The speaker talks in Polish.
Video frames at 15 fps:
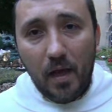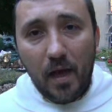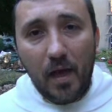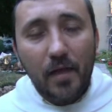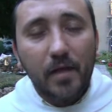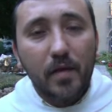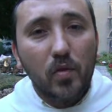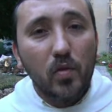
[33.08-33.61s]

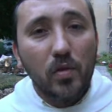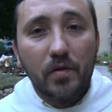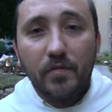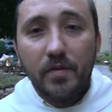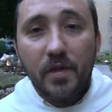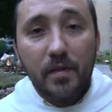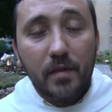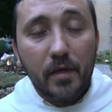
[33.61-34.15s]
Ale
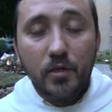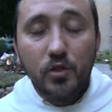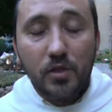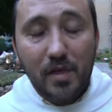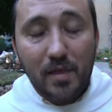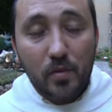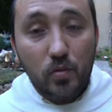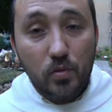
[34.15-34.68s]
Jezusowi nie zależy
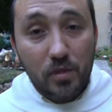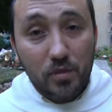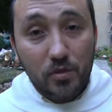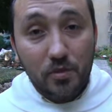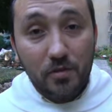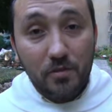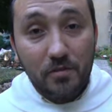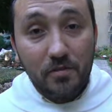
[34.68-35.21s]
na
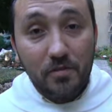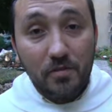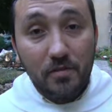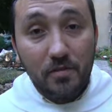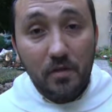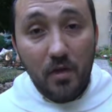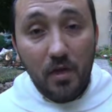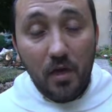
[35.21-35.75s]
skuteczności.
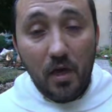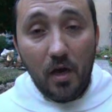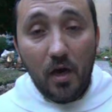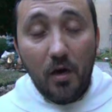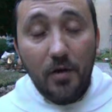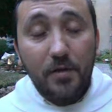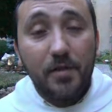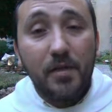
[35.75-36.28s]

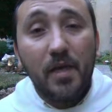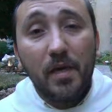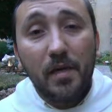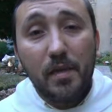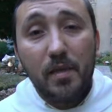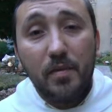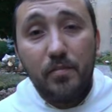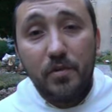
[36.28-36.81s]
On nie
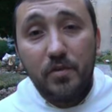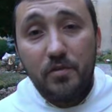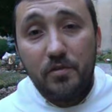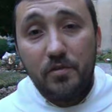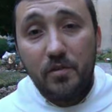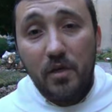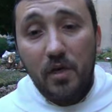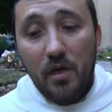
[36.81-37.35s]
chce
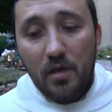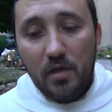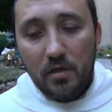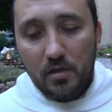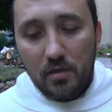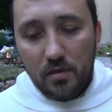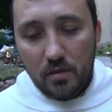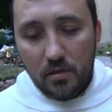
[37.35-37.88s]
być yy,